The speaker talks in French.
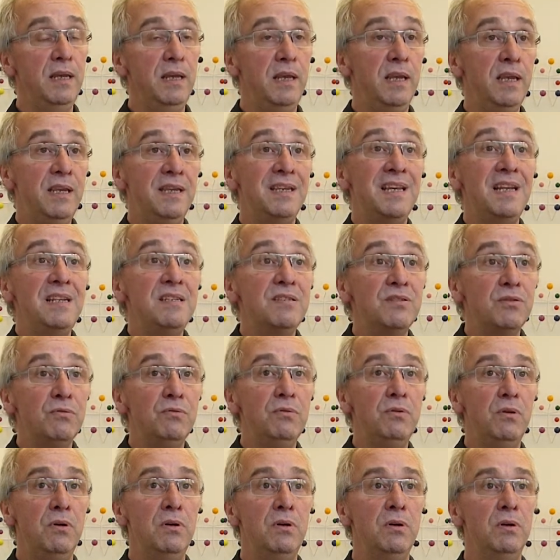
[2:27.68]
Et quelles
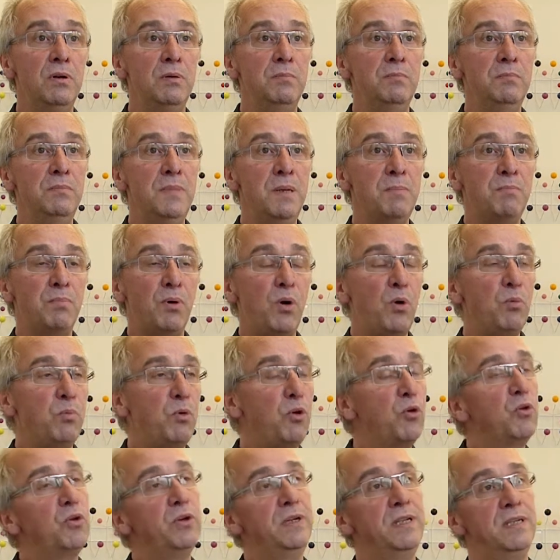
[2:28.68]
sont euh, mes
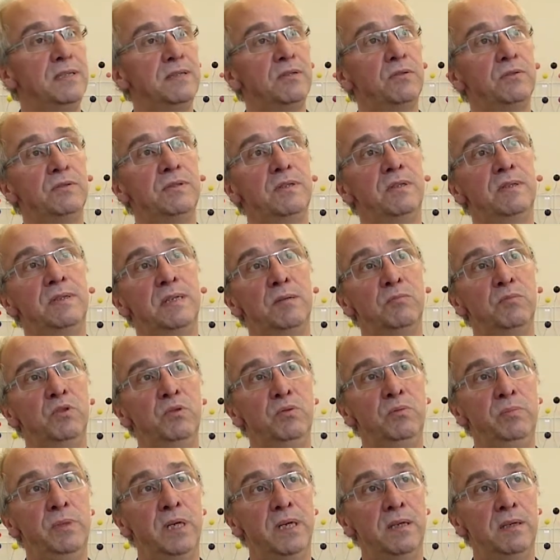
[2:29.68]
propres connaissances en termes de
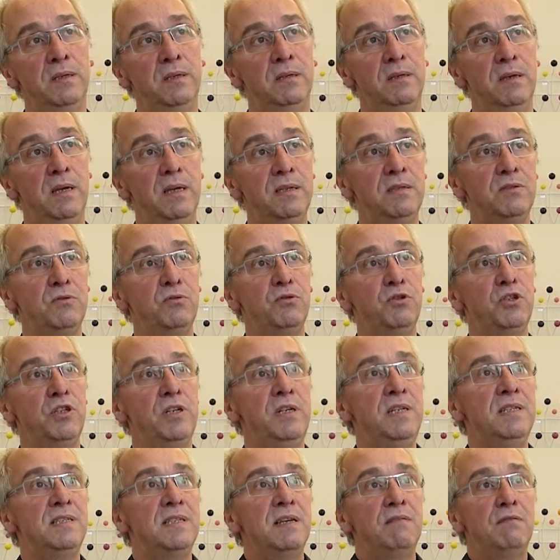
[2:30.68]
numérique Est-ce que j'ai
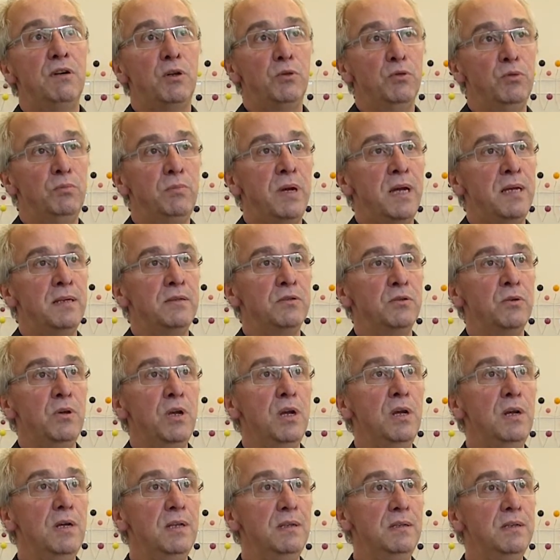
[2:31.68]
les savoirs de base
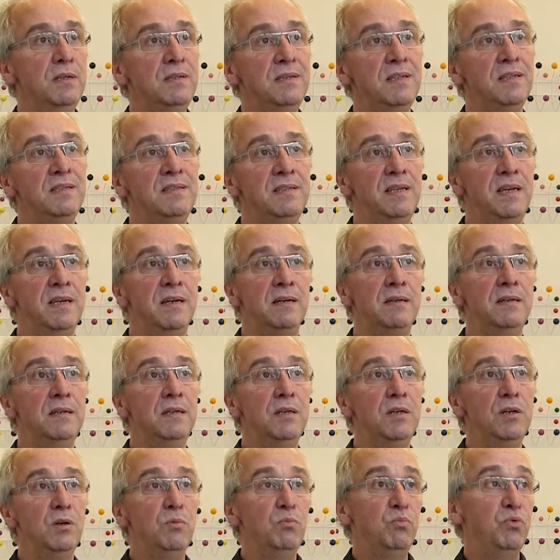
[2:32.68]
nécessaires
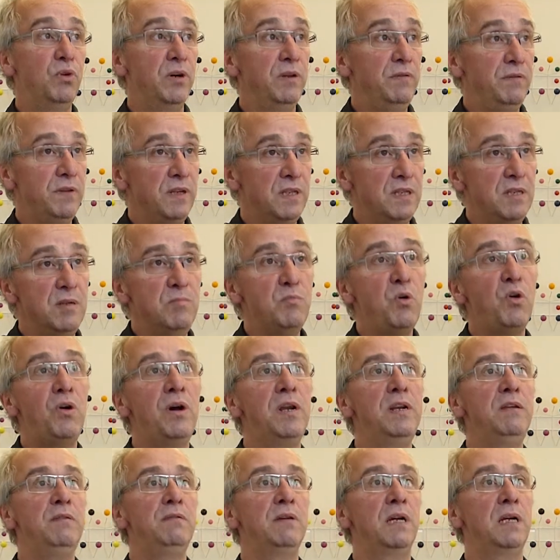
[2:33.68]
pour effectivement
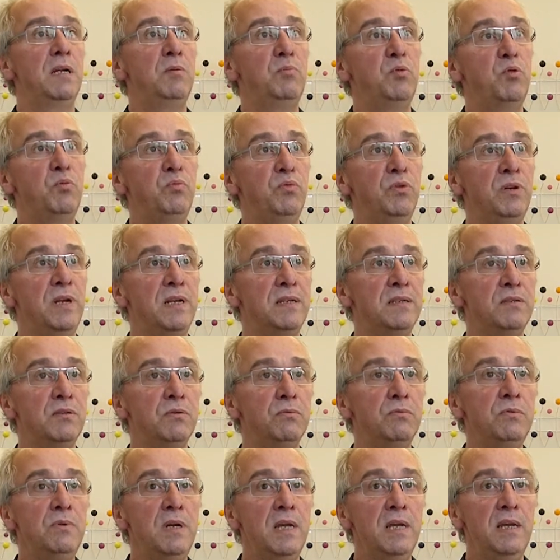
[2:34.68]
aller vers la
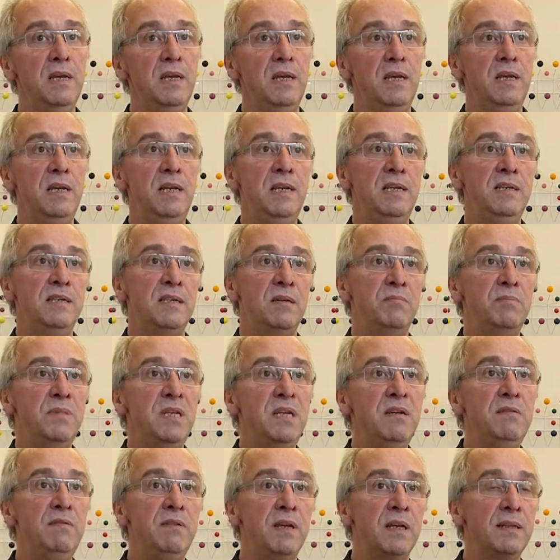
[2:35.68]
population et les
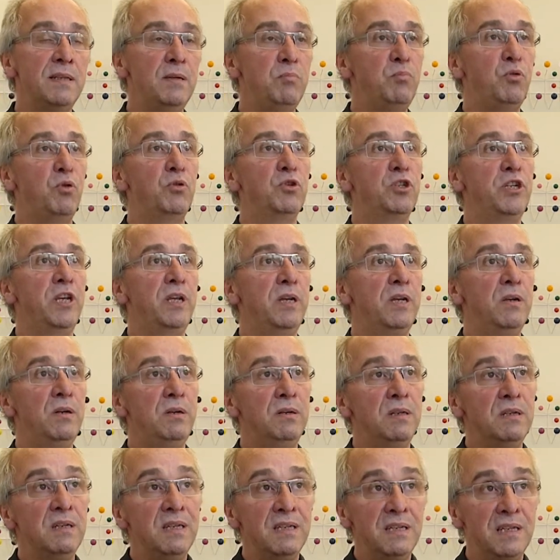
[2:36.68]
amener vers des projets
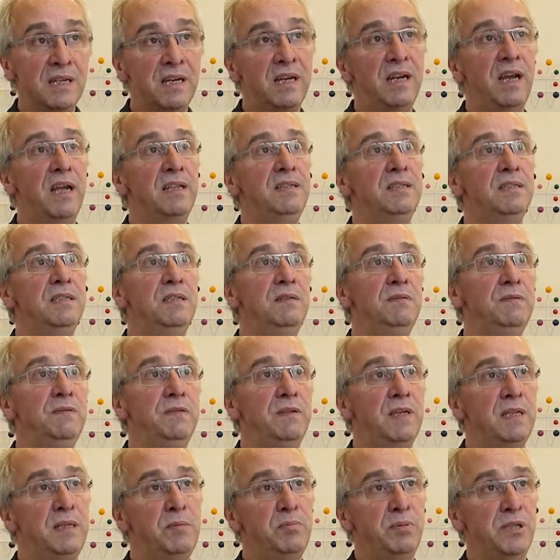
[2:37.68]
créatifs,
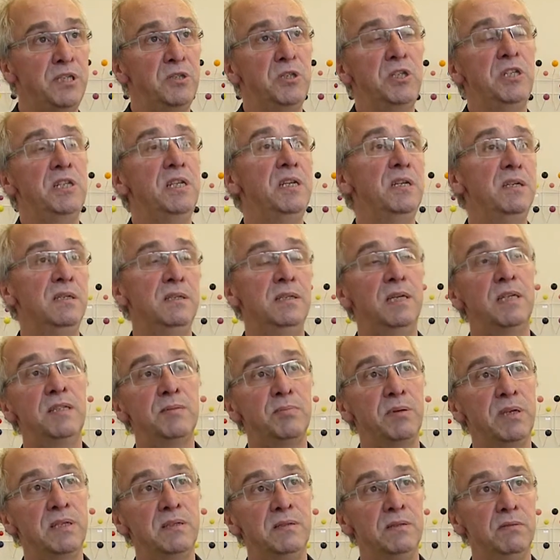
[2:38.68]
vers des projets
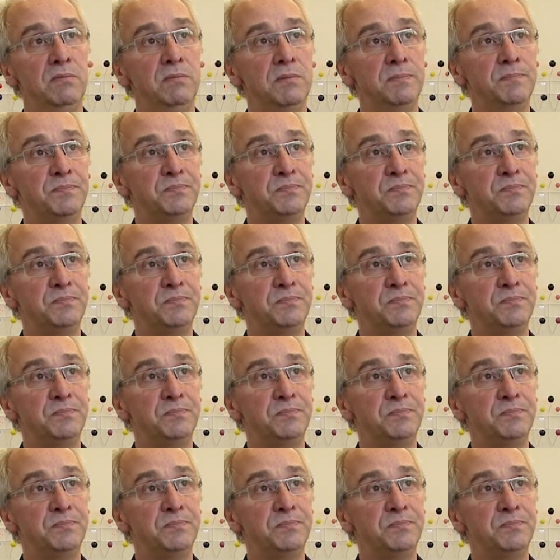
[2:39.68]
d'expression